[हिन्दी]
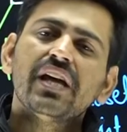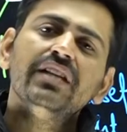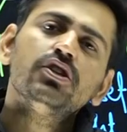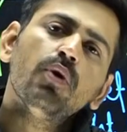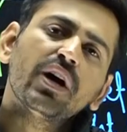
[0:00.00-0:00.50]

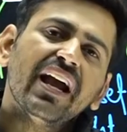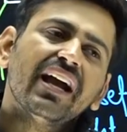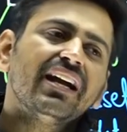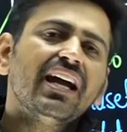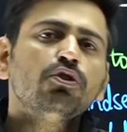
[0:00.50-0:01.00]
जेई जो वो क्रैक
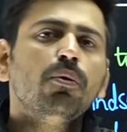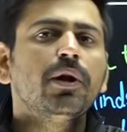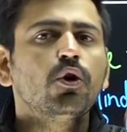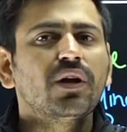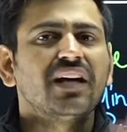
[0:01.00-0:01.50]
करना तो वो
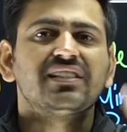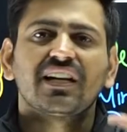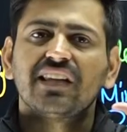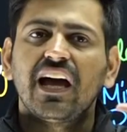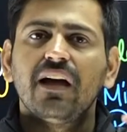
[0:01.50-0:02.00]
बिल्कुल कर
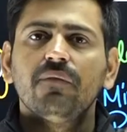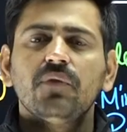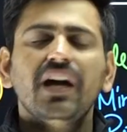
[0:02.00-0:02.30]
सकता है